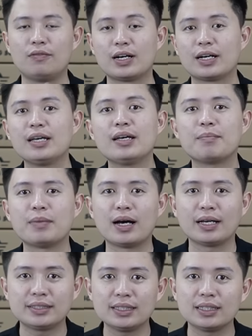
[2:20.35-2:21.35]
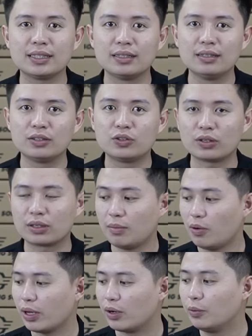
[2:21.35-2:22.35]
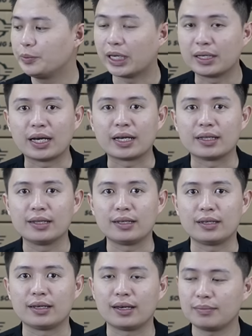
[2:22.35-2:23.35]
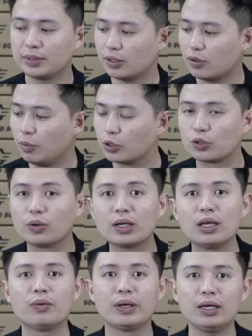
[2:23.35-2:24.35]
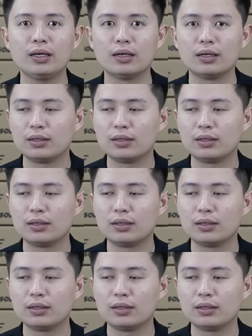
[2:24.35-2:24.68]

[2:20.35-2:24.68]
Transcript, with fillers: và khi mà anh chị lựa chọn cái mẫu đèn ốp trần này thì em sẽ có một số cái lưu ý